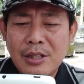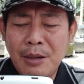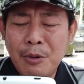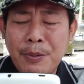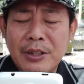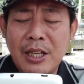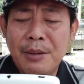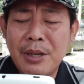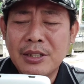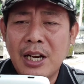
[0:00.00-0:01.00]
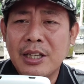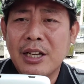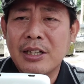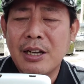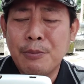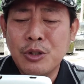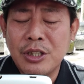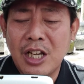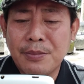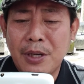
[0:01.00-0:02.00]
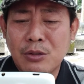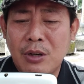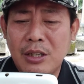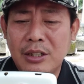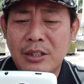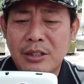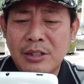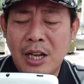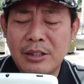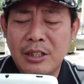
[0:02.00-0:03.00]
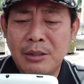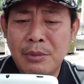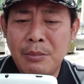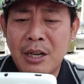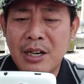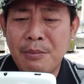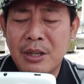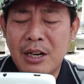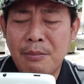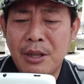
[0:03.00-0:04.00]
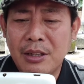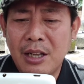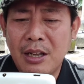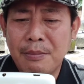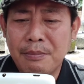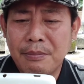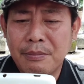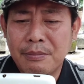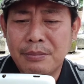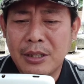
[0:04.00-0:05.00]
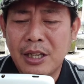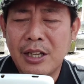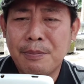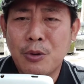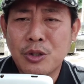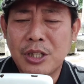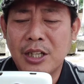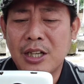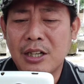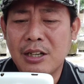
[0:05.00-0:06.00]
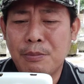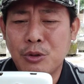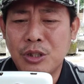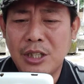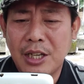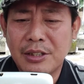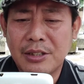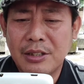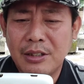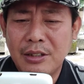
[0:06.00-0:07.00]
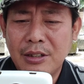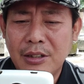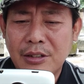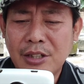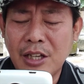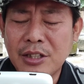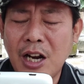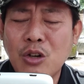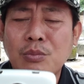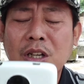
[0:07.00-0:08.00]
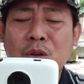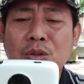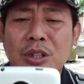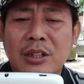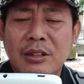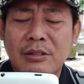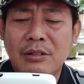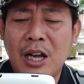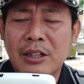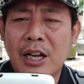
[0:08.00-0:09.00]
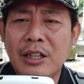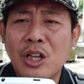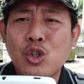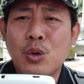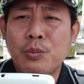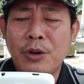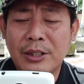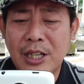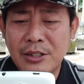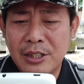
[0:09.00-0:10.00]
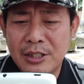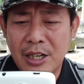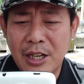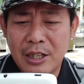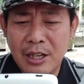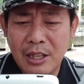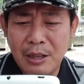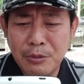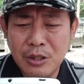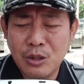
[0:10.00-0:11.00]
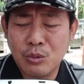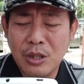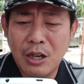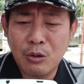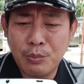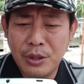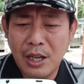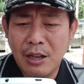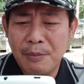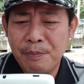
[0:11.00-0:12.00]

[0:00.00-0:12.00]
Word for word: saya mau bertanya masalah ikan gabus hias Pak Suwandi saat ini memang rame-ramenya banyak yang posting ikan gabus hias saya selalu mengikuti. Harganya cukup fantastis dan harganya bisa jutaan rupiah.